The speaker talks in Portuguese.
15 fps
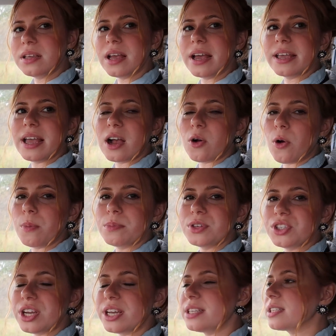E aí a Kombi
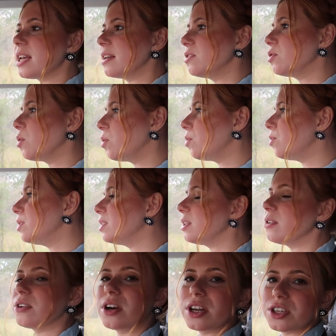já esquentou,
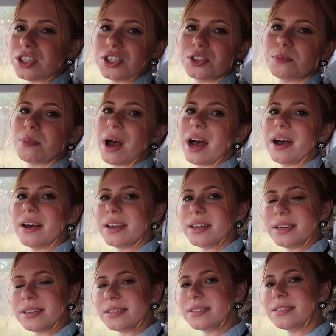então agora a gente
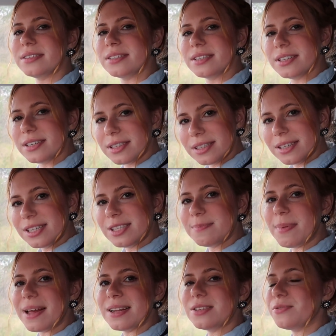para,
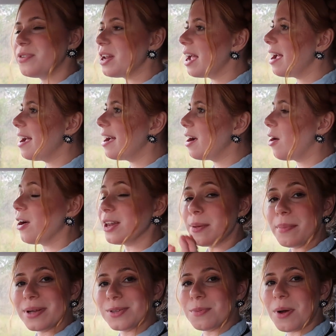espera esfriar, roda
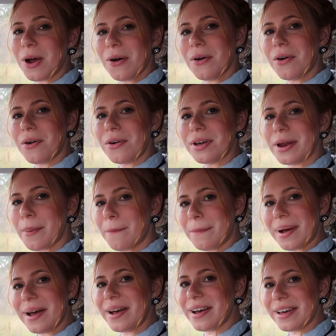mais uma hora,
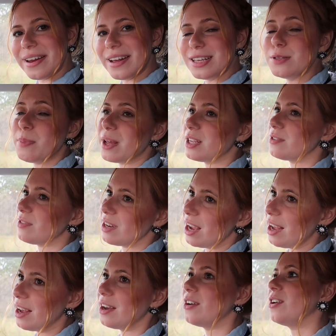para, espera esfriar.